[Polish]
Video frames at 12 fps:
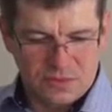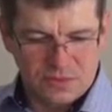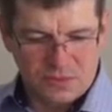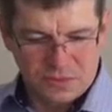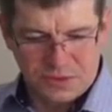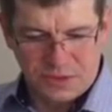
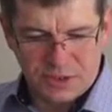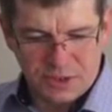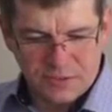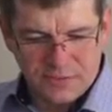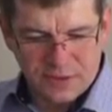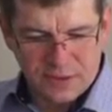
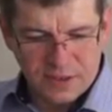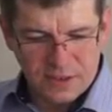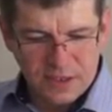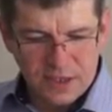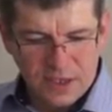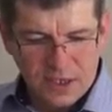głosicieli
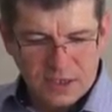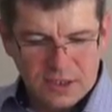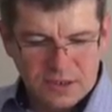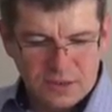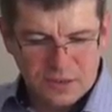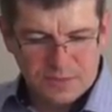Ewangelii
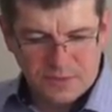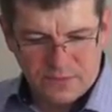i, to